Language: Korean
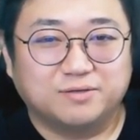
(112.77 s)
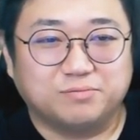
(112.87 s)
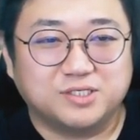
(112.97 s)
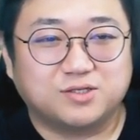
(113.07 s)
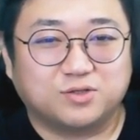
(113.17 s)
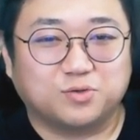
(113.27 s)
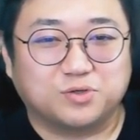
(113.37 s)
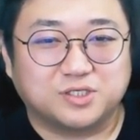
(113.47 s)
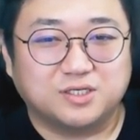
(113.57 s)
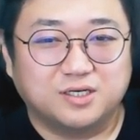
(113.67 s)
미스터
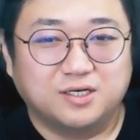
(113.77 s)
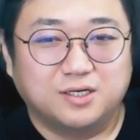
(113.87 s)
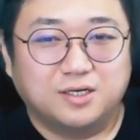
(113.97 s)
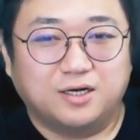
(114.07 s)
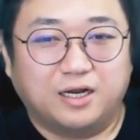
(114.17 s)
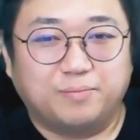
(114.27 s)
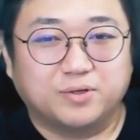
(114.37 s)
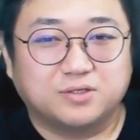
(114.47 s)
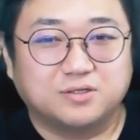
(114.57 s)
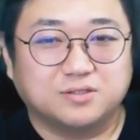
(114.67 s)
트롯이
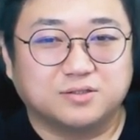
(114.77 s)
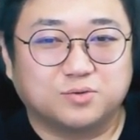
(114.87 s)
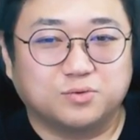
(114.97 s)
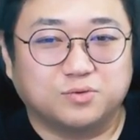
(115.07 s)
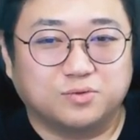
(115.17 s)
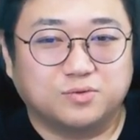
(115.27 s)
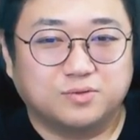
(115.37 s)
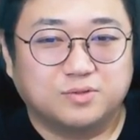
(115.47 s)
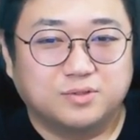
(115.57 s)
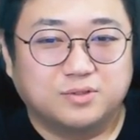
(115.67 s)
래퍼들은 또
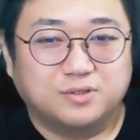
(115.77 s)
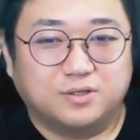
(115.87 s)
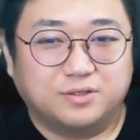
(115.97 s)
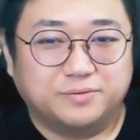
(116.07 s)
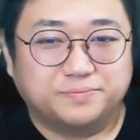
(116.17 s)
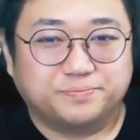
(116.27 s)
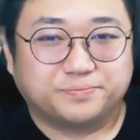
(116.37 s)
어?